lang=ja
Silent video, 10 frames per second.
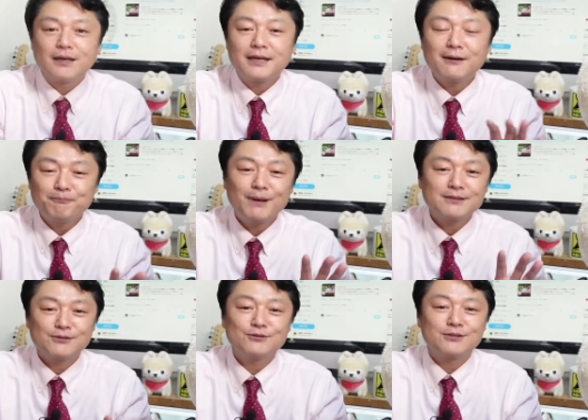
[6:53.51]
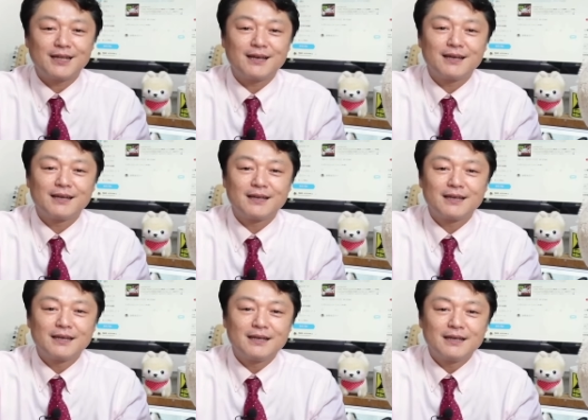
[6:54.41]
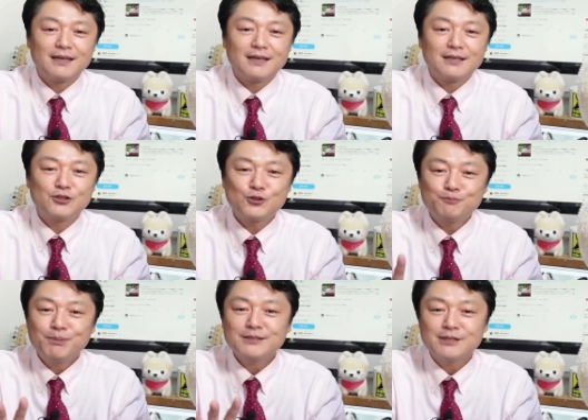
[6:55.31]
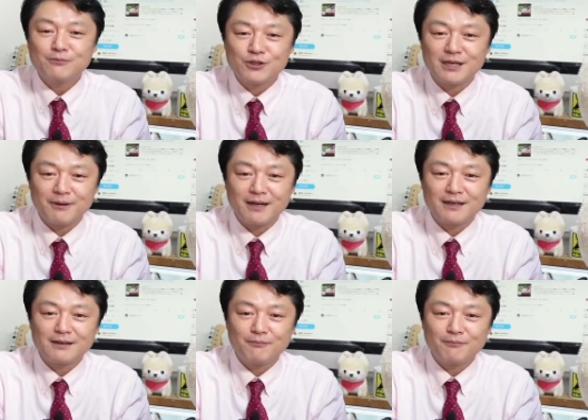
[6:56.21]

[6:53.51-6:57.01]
100発撃って10発でもいけば、